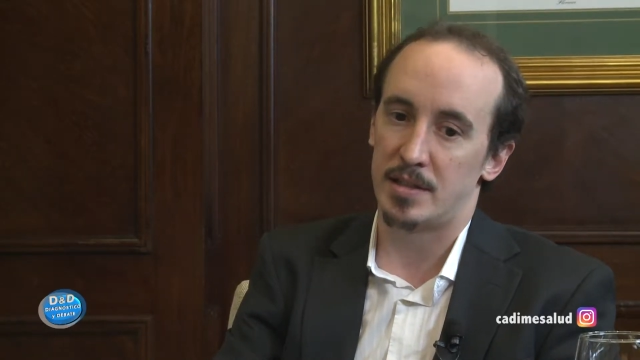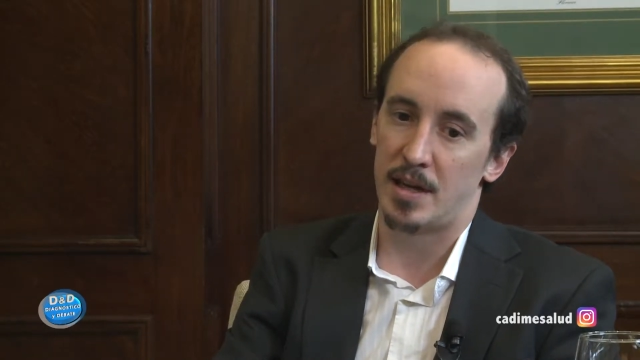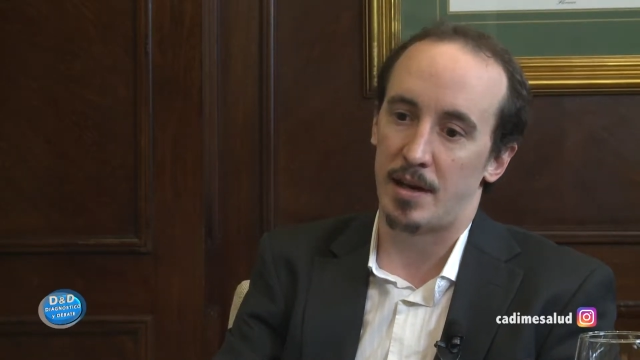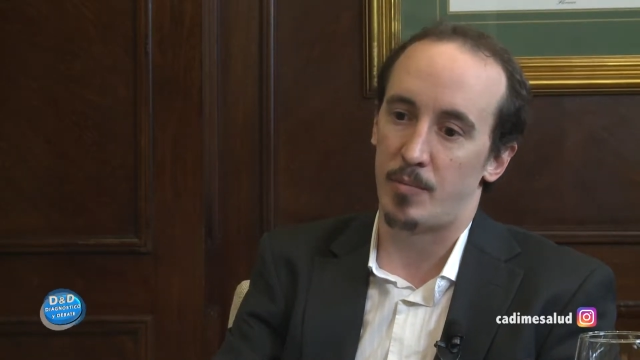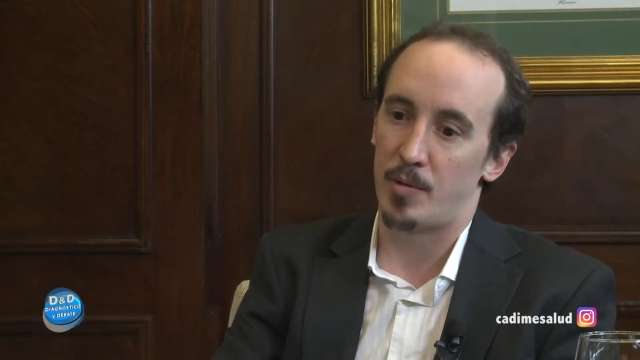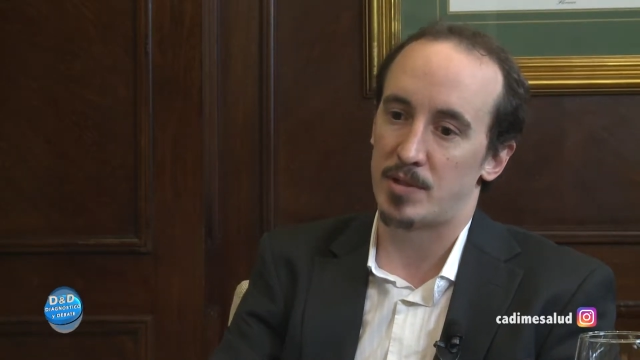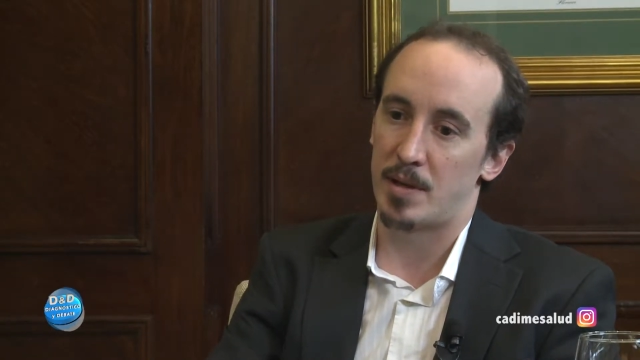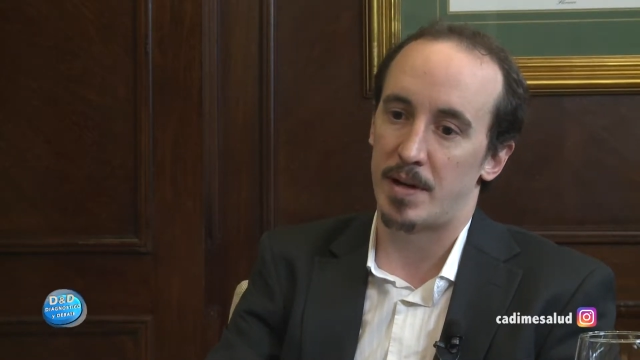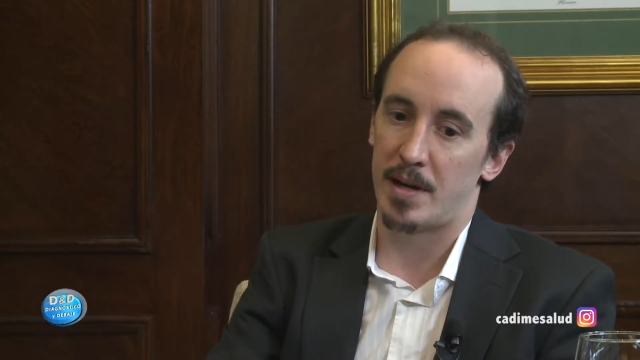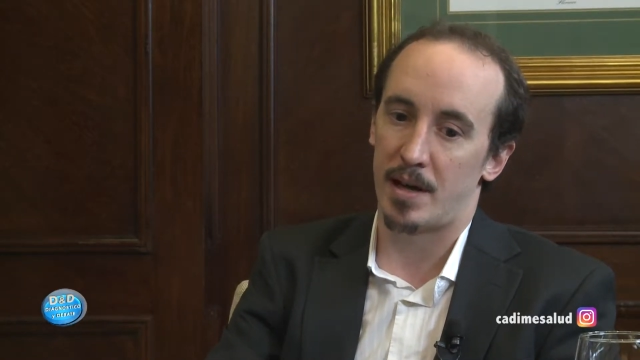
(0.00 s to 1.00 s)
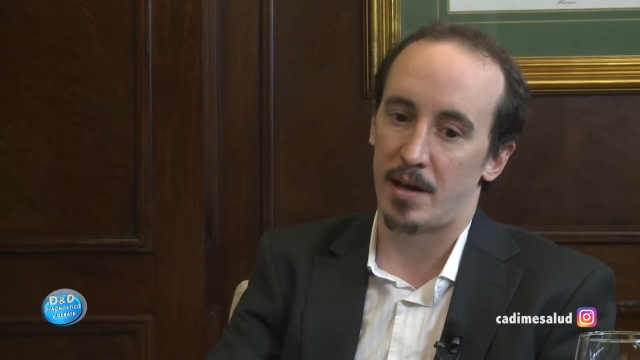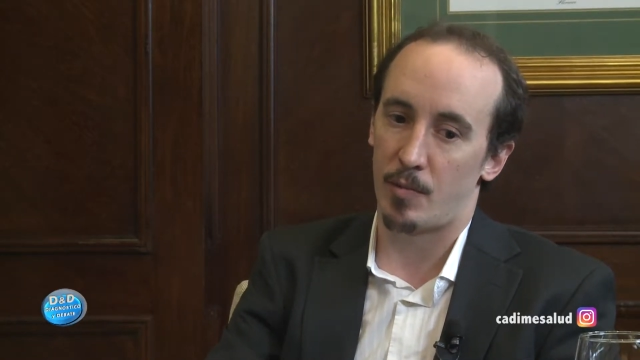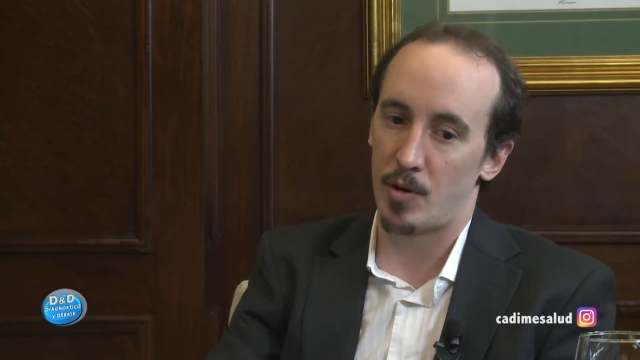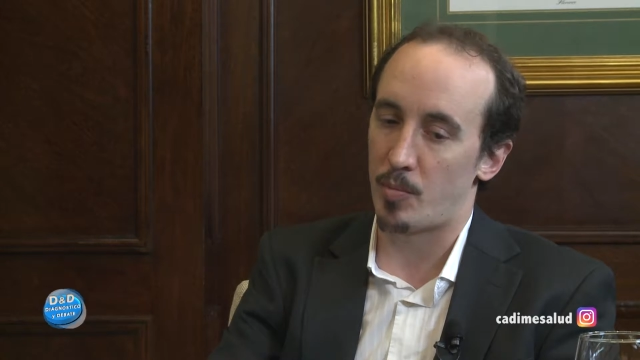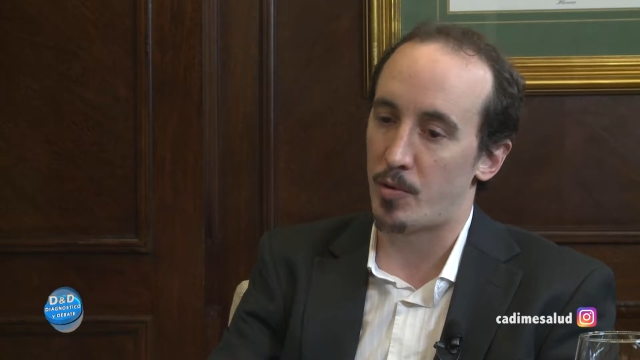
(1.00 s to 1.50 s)
ya podemos hablar a
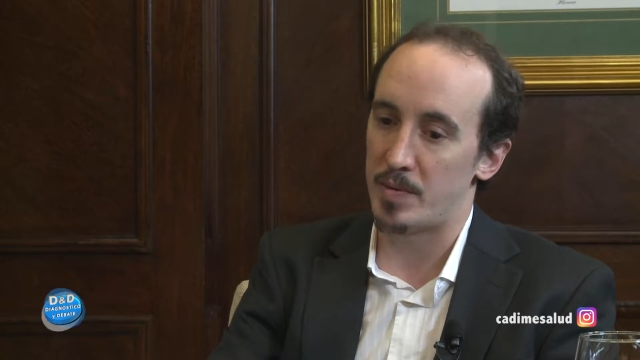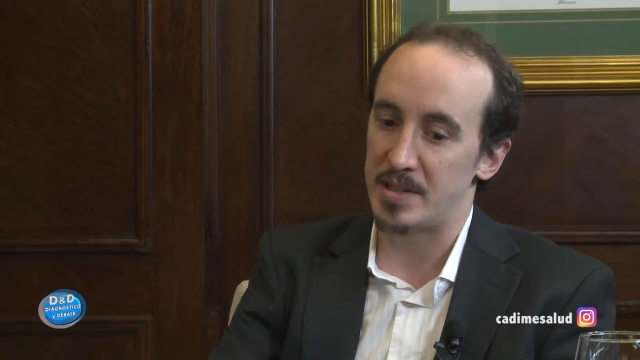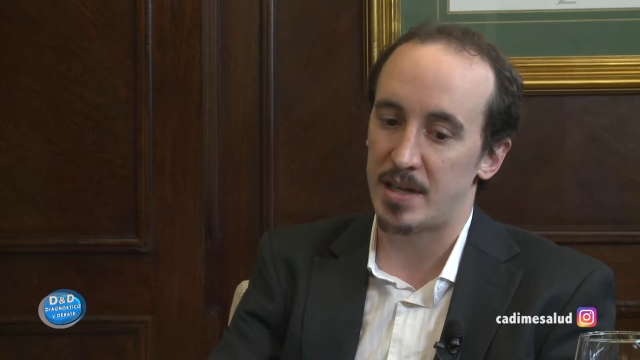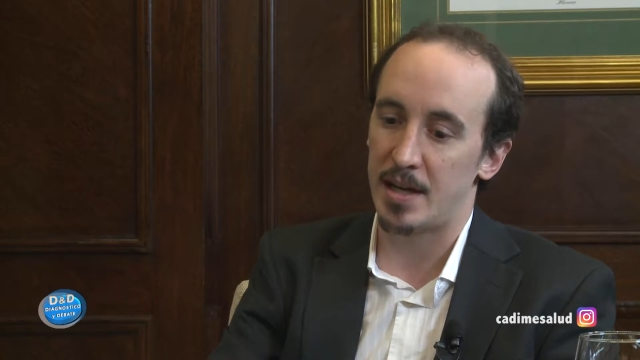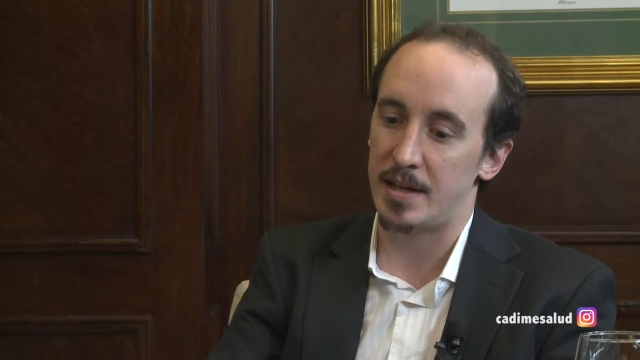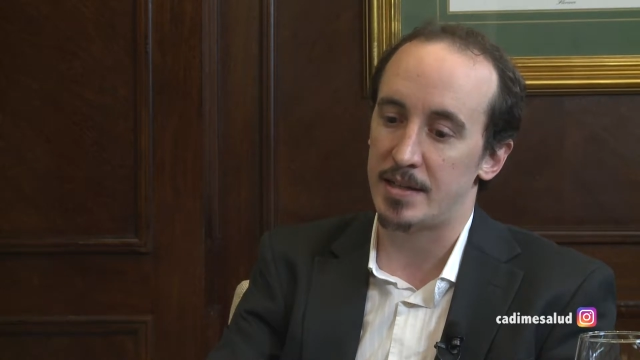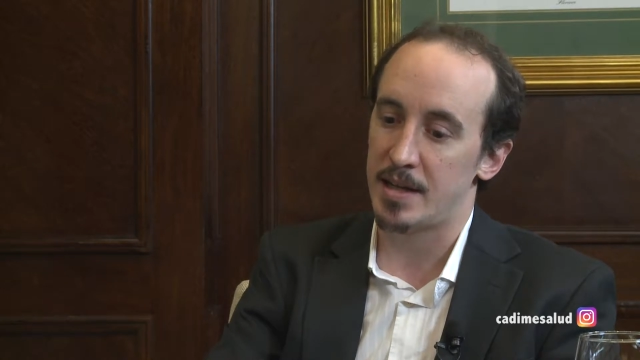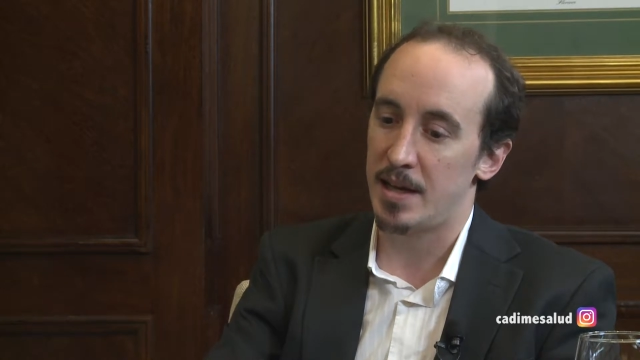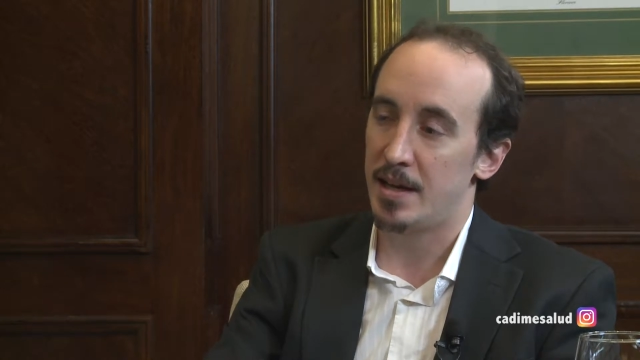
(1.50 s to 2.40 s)
gobiernos provinciales,